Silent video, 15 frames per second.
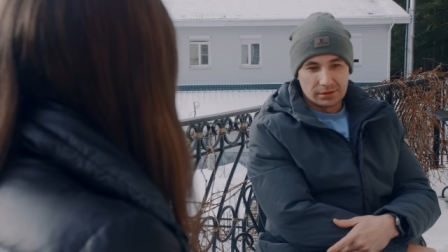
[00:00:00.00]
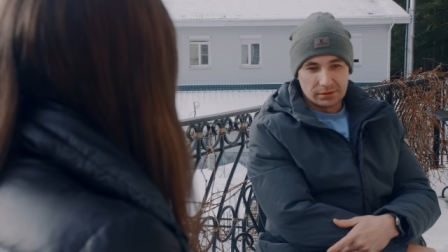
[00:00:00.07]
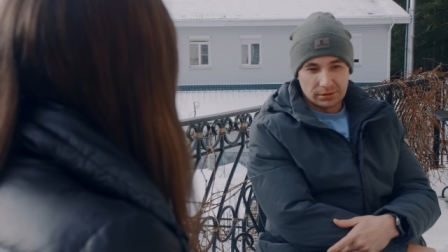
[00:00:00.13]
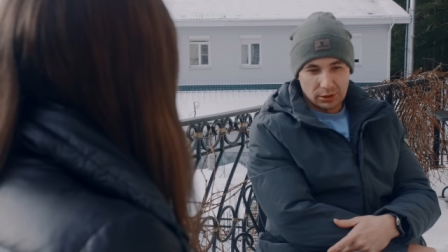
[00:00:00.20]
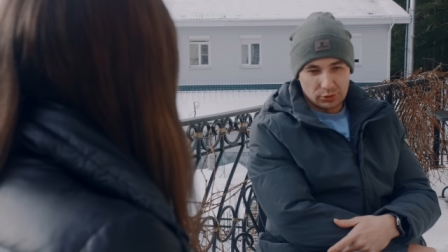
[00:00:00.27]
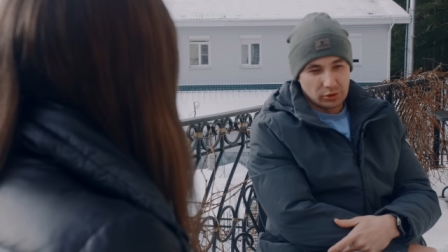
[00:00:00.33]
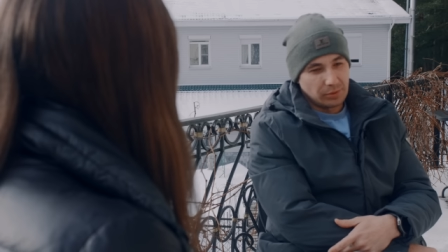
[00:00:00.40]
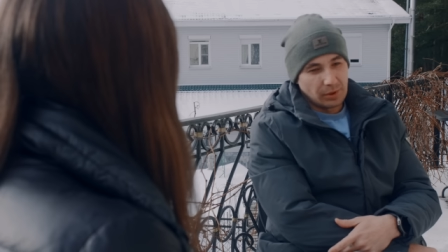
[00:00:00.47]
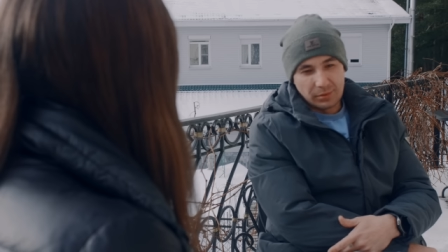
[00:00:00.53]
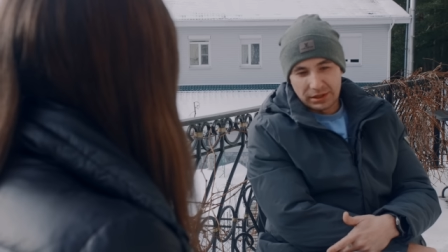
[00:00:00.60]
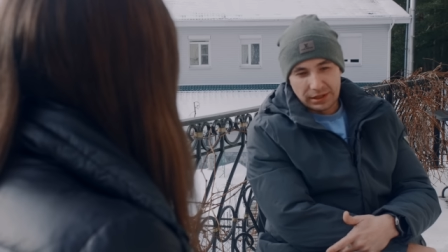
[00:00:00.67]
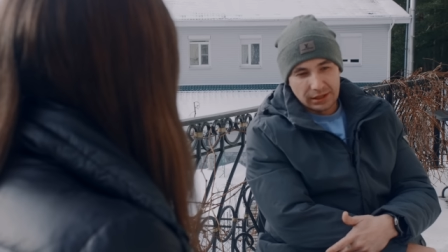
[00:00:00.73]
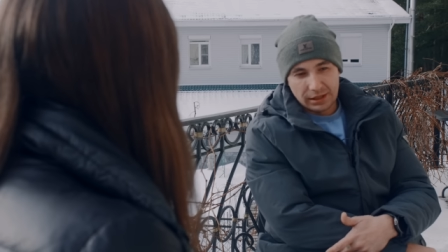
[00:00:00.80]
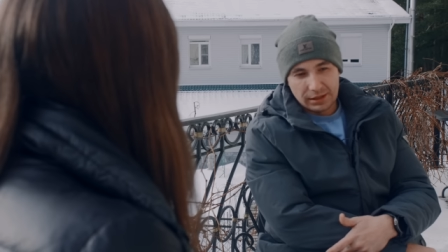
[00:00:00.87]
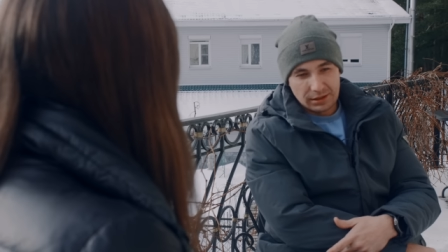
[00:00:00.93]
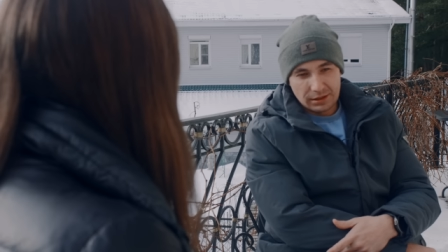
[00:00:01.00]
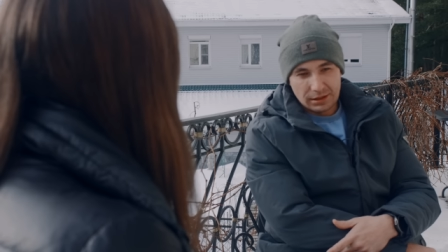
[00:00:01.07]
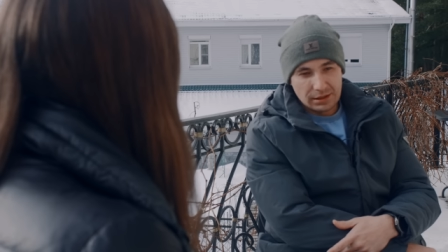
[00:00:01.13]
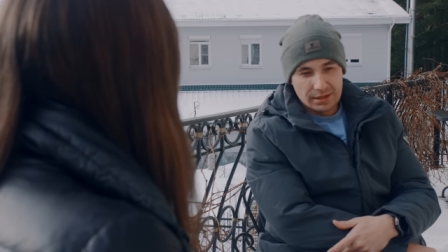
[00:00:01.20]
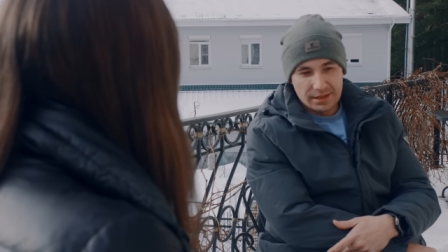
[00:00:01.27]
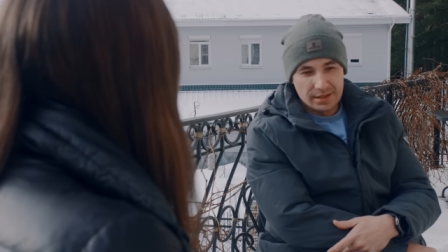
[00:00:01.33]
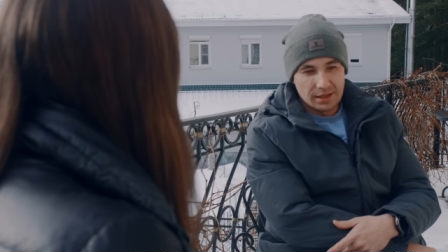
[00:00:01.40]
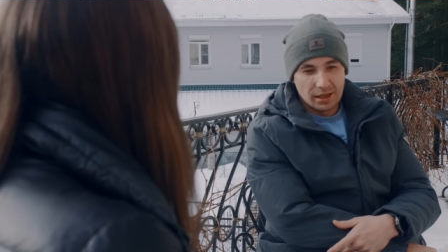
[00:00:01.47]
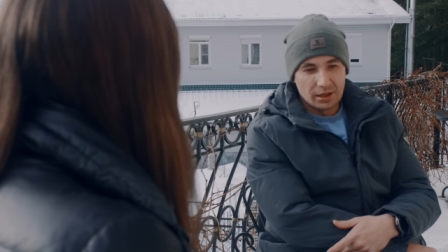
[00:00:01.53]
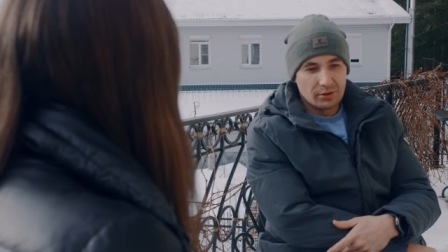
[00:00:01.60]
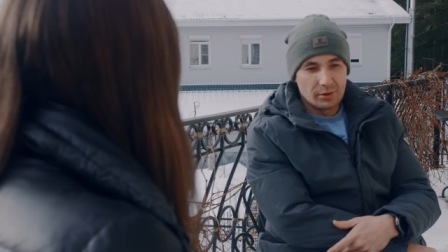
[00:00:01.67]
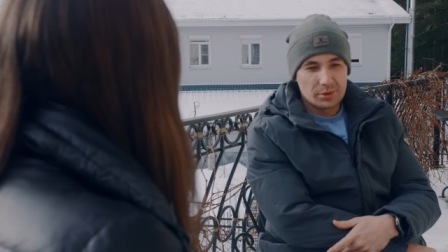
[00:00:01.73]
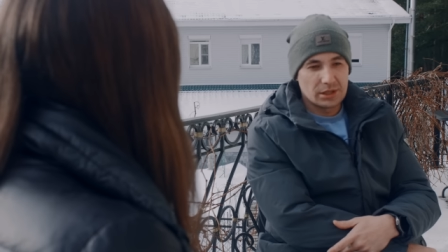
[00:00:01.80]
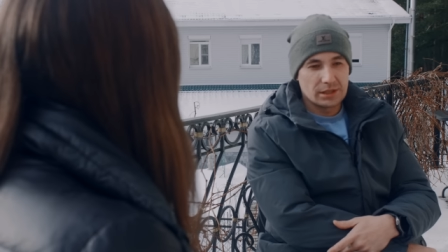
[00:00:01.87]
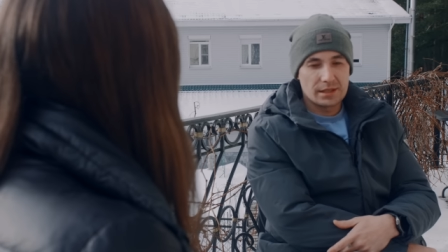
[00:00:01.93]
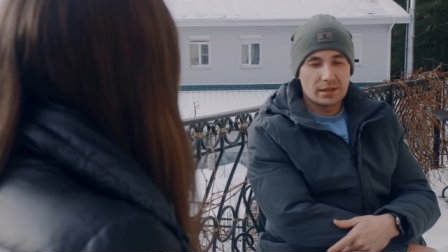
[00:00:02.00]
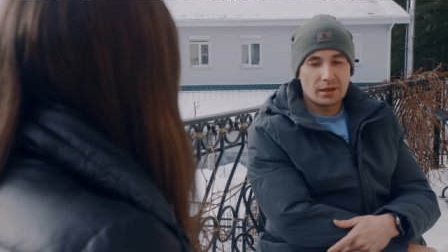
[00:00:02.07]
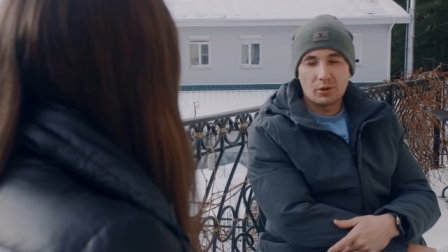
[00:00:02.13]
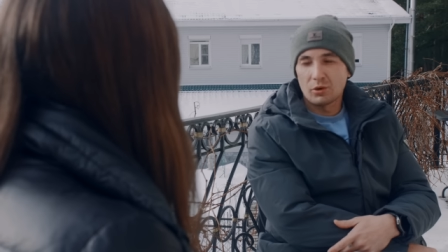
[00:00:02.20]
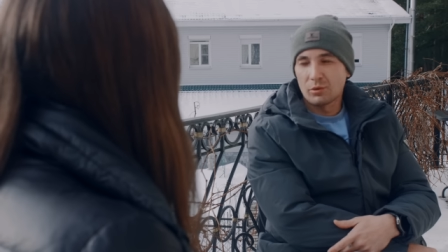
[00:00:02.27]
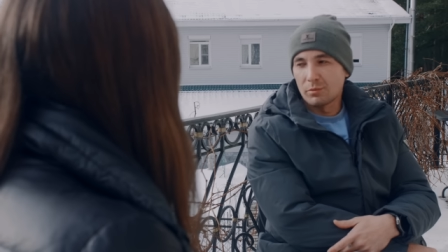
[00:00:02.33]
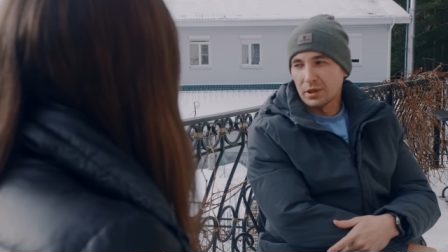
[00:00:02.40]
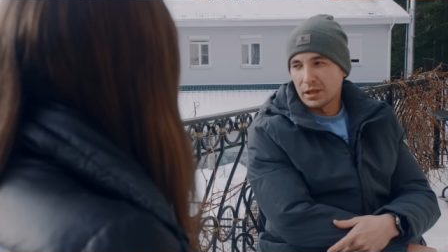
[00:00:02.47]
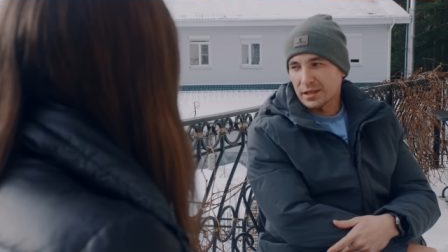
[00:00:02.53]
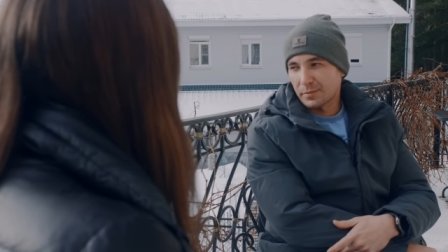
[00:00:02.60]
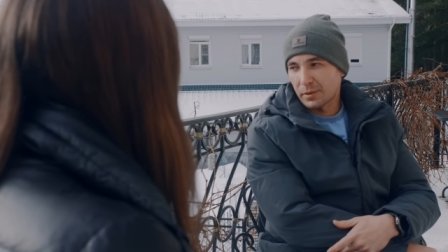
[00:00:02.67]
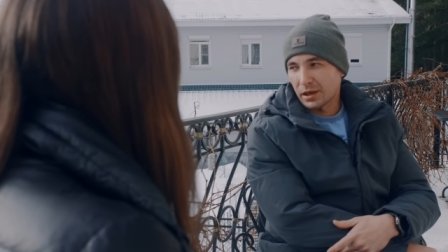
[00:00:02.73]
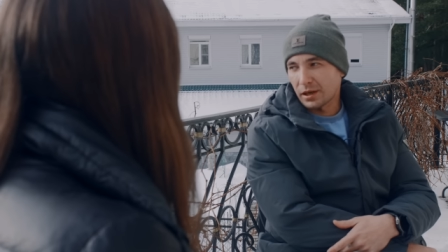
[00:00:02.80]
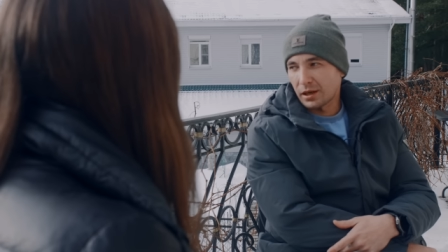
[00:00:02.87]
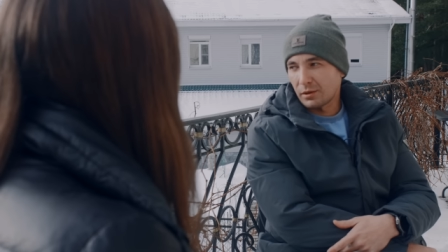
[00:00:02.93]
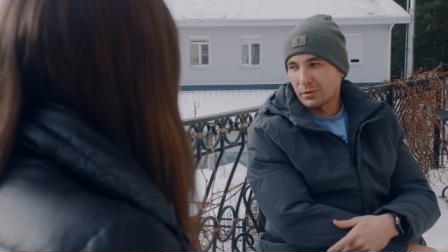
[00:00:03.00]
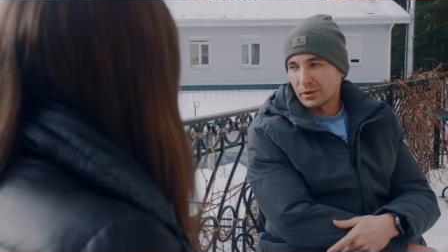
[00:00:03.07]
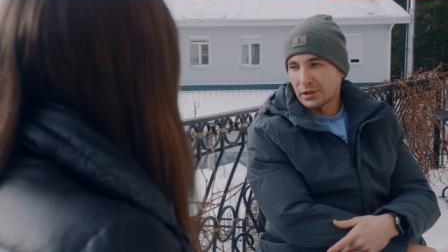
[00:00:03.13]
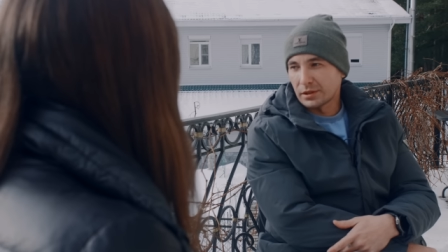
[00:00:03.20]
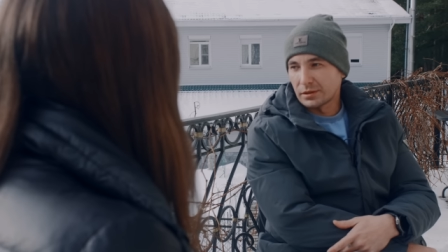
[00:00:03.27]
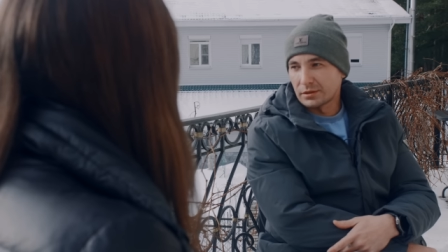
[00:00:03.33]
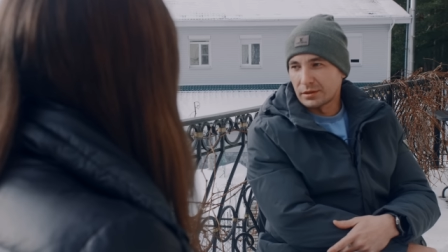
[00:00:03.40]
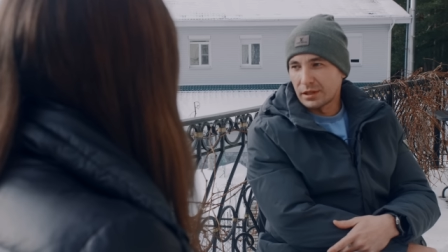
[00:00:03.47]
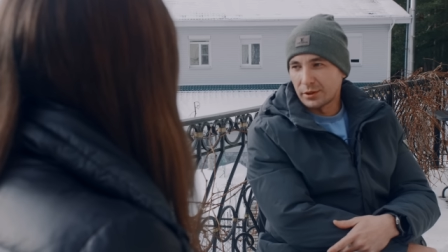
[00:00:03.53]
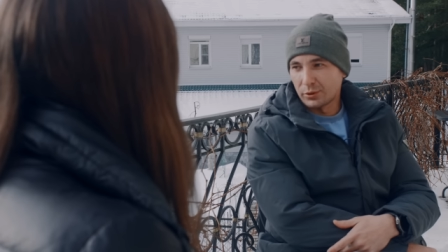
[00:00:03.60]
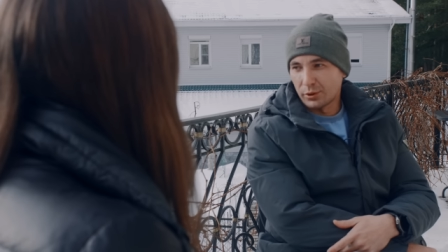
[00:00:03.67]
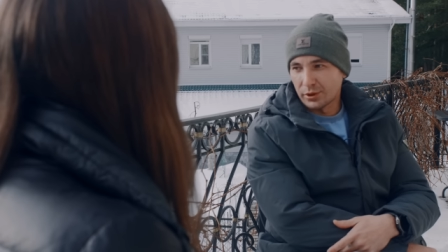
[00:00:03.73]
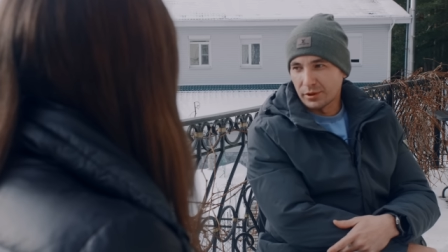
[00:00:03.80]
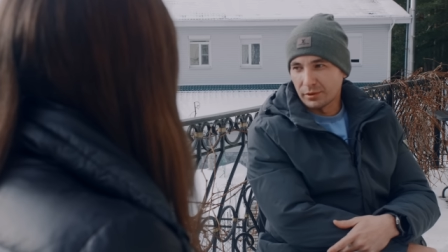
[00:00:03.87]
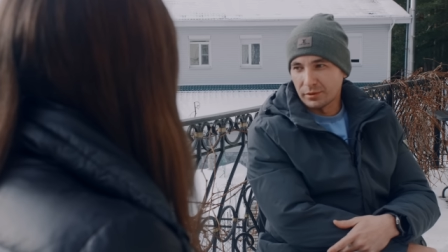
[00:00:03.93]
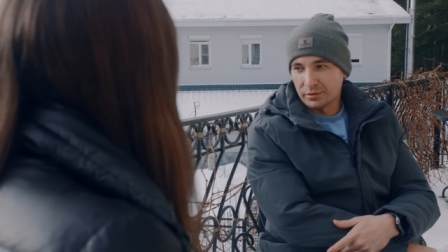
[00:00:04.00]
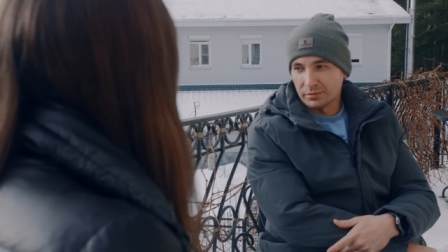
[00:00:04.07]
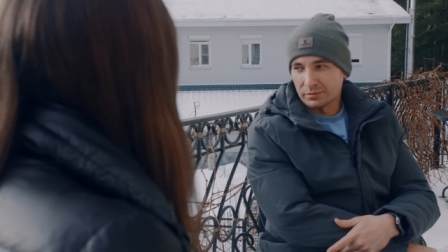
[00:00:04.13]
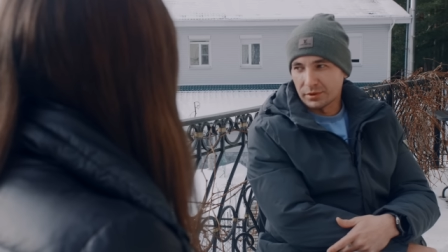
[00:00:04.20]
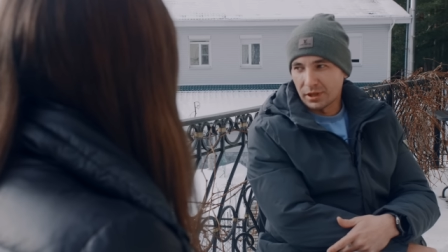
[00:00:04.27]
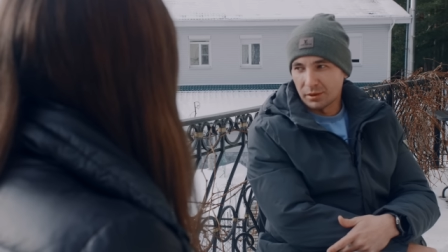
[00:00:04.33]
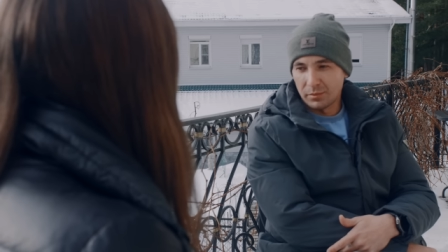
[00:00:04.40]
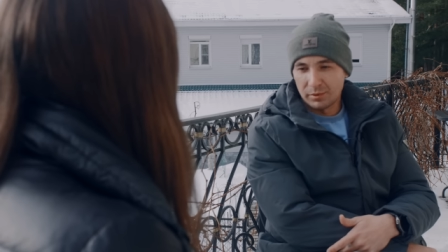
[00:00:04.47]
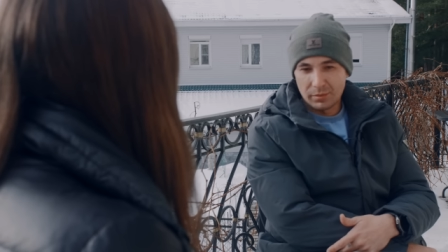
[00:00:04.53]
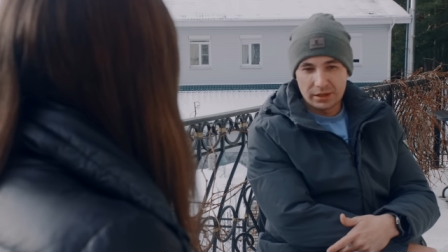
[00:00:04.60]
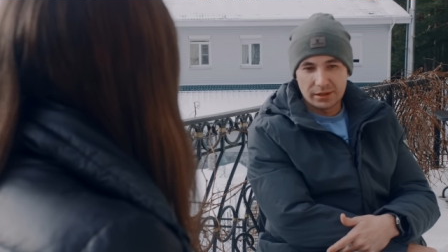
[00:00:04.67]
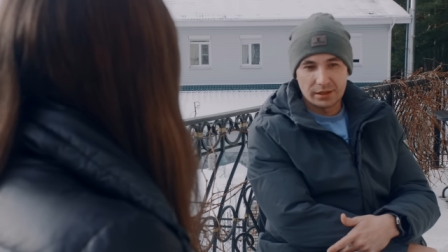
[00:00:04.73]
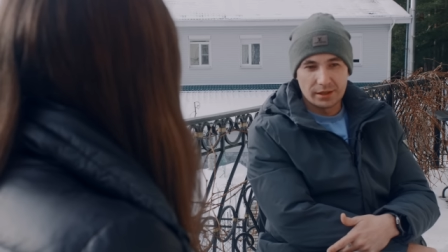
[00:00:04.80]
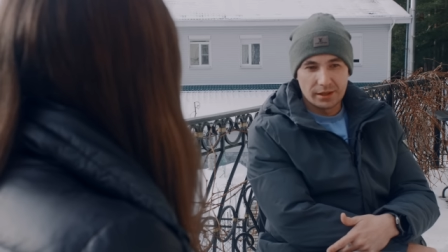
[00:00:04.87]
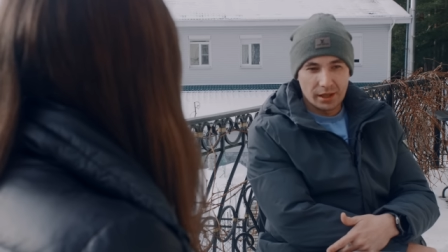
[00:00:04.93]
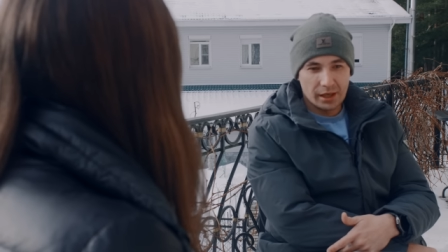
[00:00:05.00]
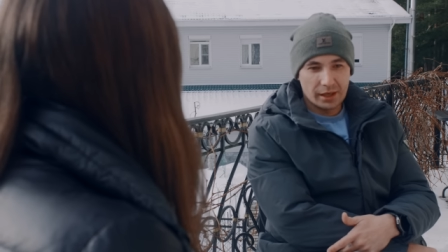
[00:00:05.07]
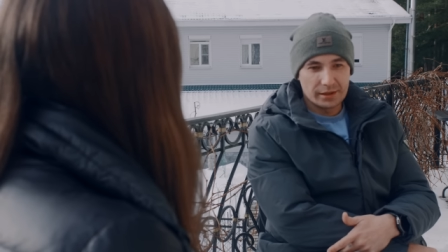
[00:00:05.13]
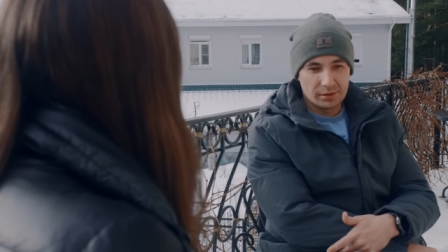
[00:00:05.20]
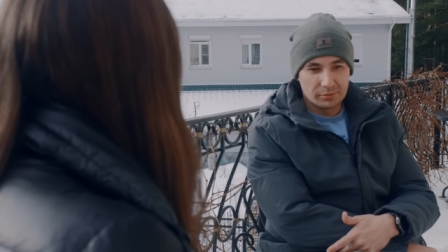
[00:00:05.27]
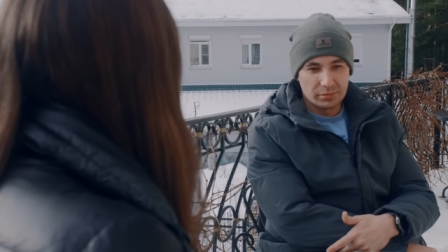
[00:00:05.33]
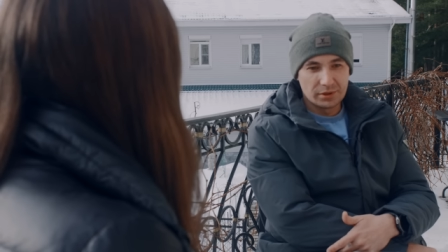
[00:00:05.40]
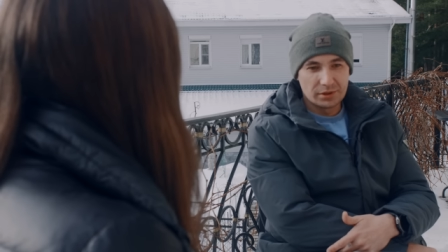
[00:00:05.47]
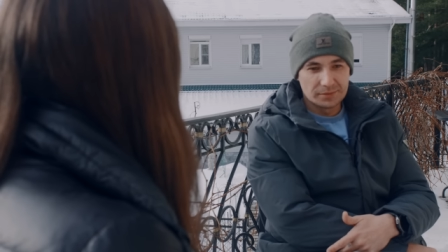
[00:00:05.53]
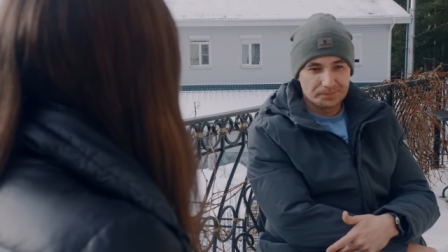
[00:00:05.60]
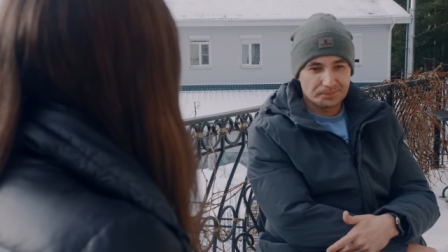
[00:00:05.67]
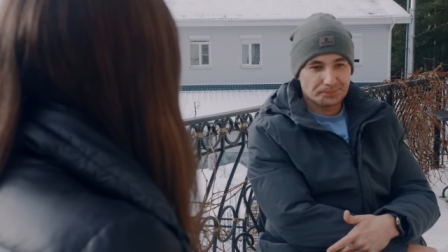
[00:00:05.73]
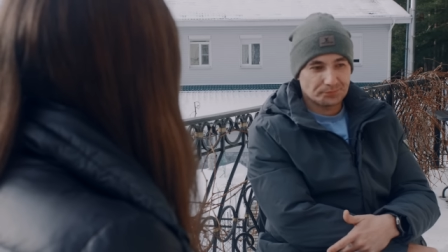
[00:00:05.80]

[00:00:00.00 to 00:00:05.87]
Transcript: на тот момент она не знала, вообще не знакома была с программой. Для нее это как бы метод дна, это был...